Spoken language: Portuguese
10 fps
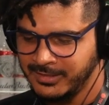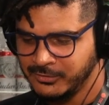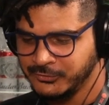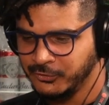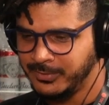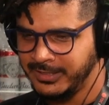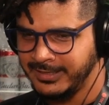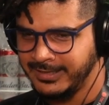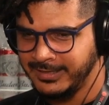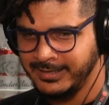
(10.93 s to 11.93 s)

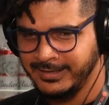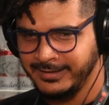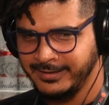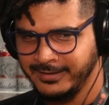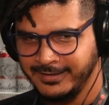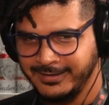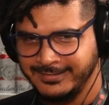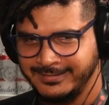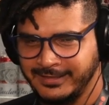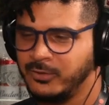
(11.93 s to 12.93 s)
sobre a,
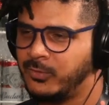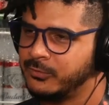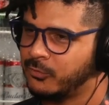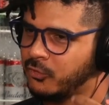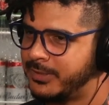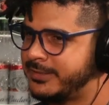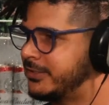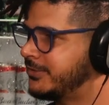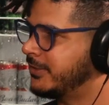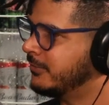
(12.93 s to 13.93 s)
ter uma
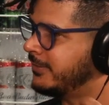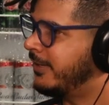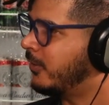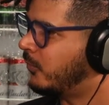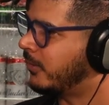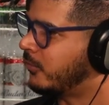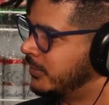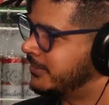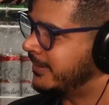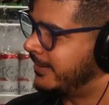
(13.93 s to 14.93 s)
documentação, ter alguma
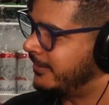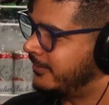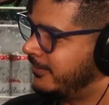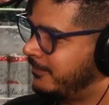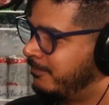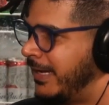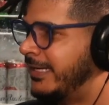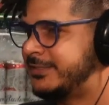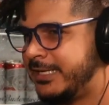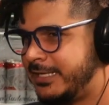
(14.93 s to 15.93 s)
coisa que
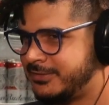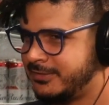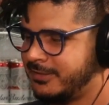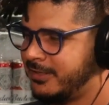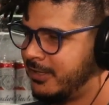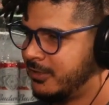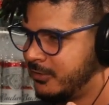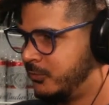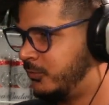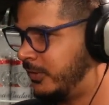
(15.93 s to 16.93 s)
balizasse, né? Uhum.
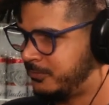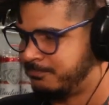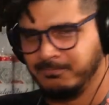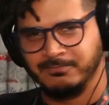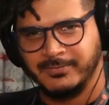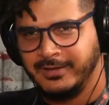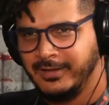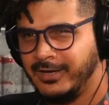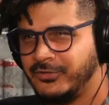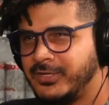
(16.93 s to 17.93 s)
Então,
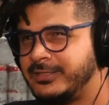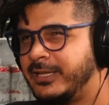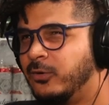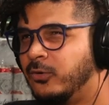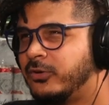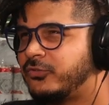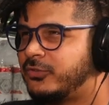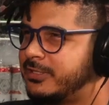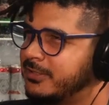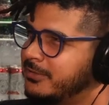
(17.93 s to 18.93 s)
acho que até
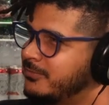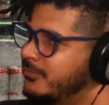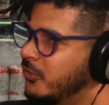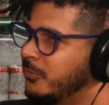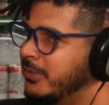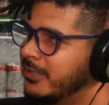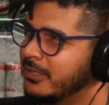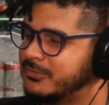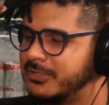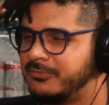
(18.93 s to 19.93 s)
hoje, se eu não me
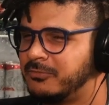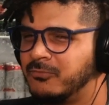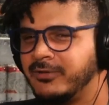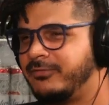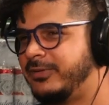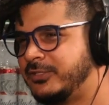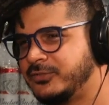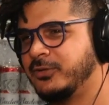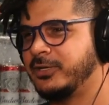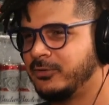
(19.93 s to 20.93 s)
engano, teve uma vez
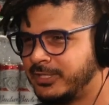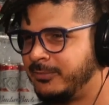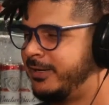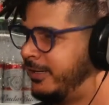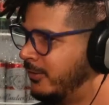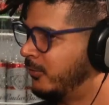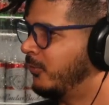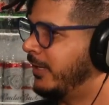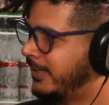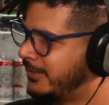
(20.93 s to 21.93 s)
só que eu trabalhei em algum
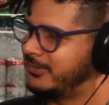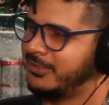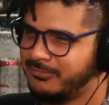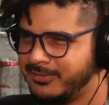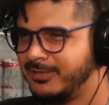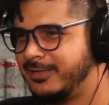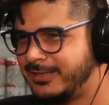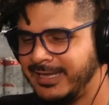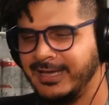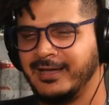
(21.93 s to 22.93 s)
lugar que teve
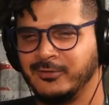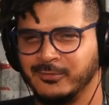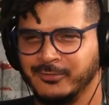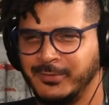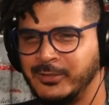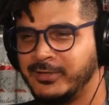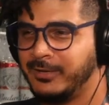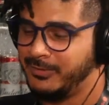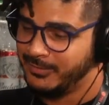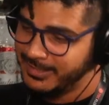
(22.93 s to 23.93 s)
QA no meio do
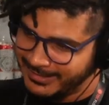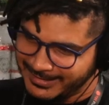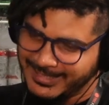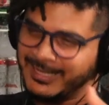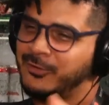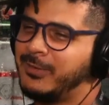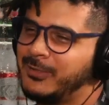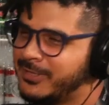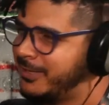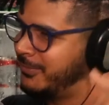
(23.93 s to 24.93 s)
caminho. Uhum. E lá no meio
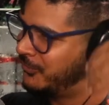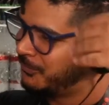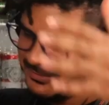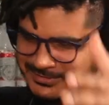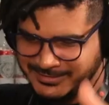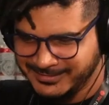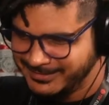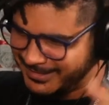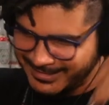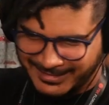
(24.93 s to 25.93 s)
do caminho, tipo assim, é.
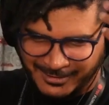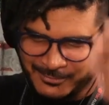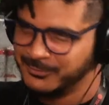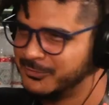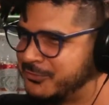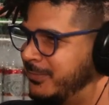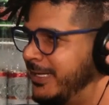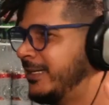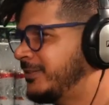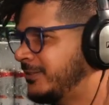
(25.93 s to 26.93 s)
alguns
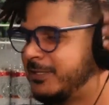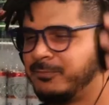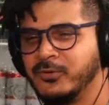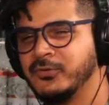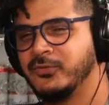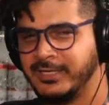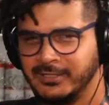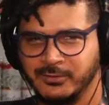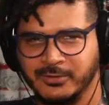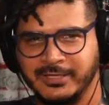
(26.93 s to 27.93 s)
meses depois foi que
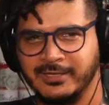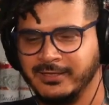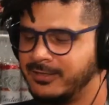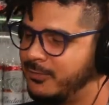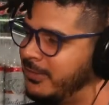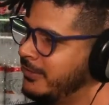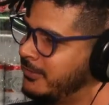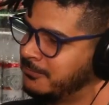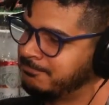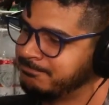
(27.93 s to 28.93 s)
entrou QA,
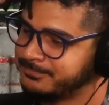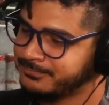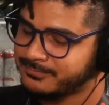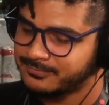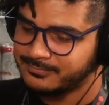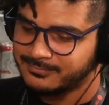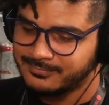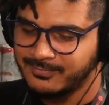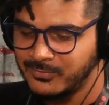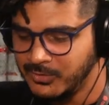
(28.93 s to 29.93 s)
então
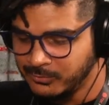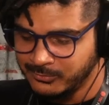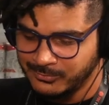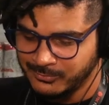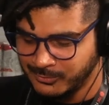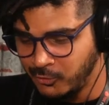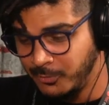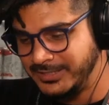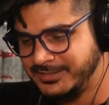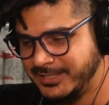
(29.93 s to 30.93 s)
não, não
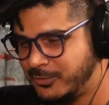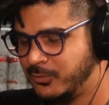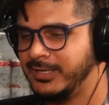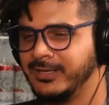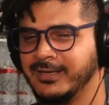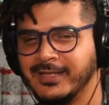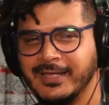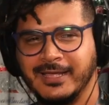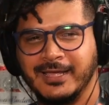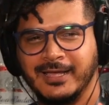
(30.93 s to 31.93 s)
comecei com ele.
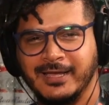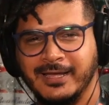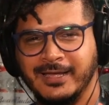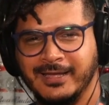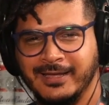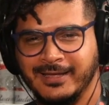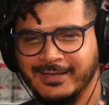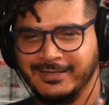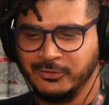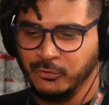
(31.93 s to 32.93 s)
É,
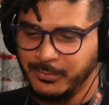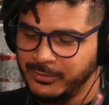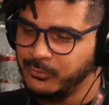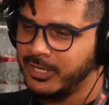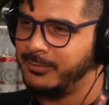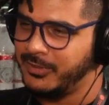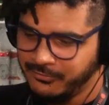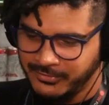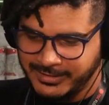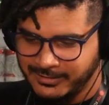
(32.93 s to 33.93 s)
e no meio do caminho
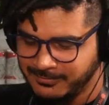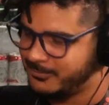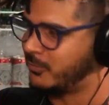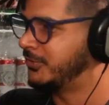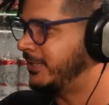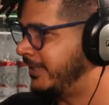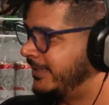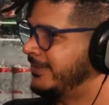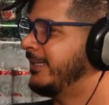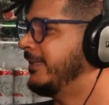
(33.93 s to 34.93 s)
foi que consegui
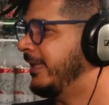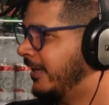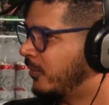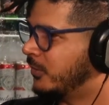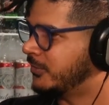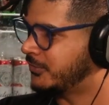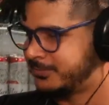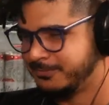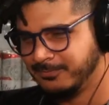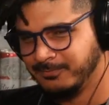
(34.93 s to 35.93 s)
entender algumas
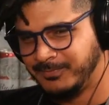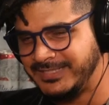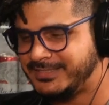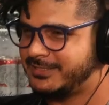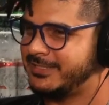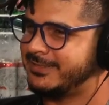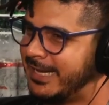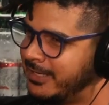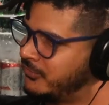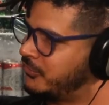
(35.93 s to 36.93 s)

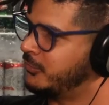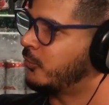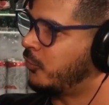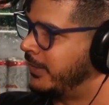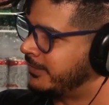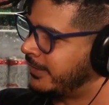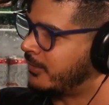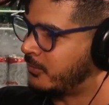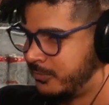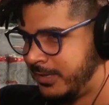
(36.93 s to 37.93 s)
necessidades de documentar
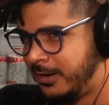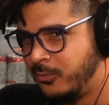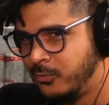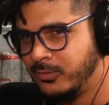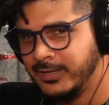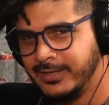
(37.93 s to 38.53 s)
algo